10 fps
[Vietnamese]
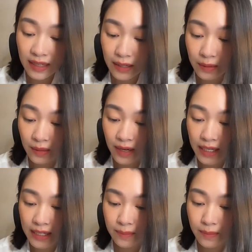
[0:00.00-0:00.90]
Thanh
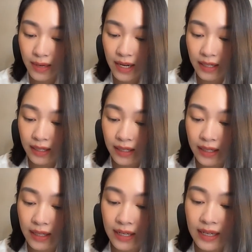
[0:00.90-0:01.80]
Hóa ngày mai.
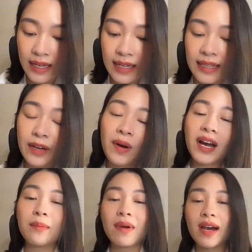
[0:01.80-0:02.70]
Thanh
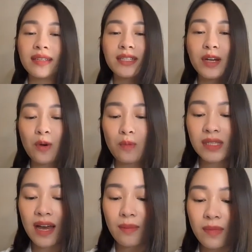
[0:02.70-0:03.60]
Hóa ngày mai thì trời cũng
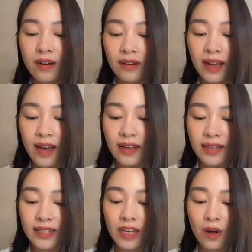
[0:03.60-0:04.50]
sẽ ấm hơn đấy ạ.
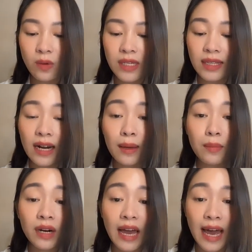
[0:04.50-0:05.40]
Nhiệt độ sẽ tăng
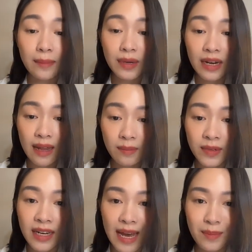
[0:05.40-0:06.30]
lên mức là hai mươi
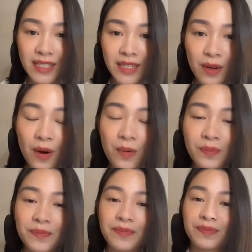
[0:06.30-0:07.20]
lăm đến hai mươi chín độ.